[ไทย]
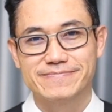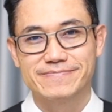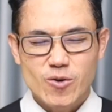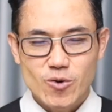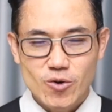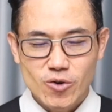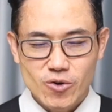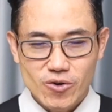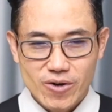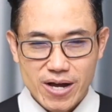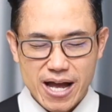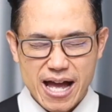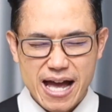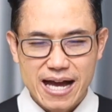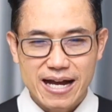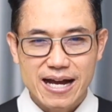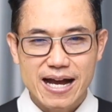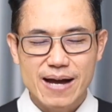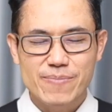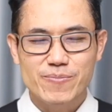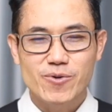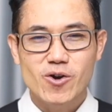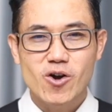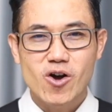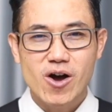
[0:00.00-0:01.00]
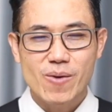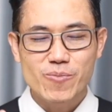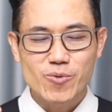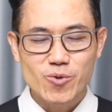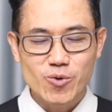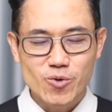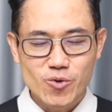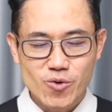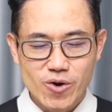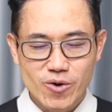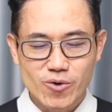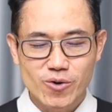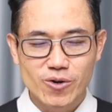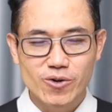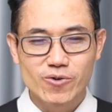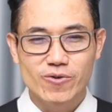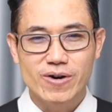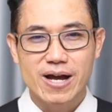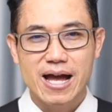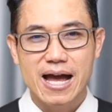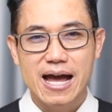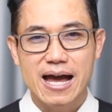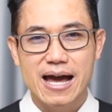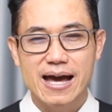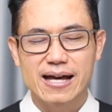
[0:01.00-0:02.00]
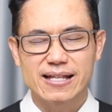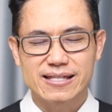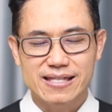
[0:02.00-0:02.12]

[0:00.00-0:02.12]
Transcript: คุณลูกค้า ครับครอบครัวคุณลูกค้า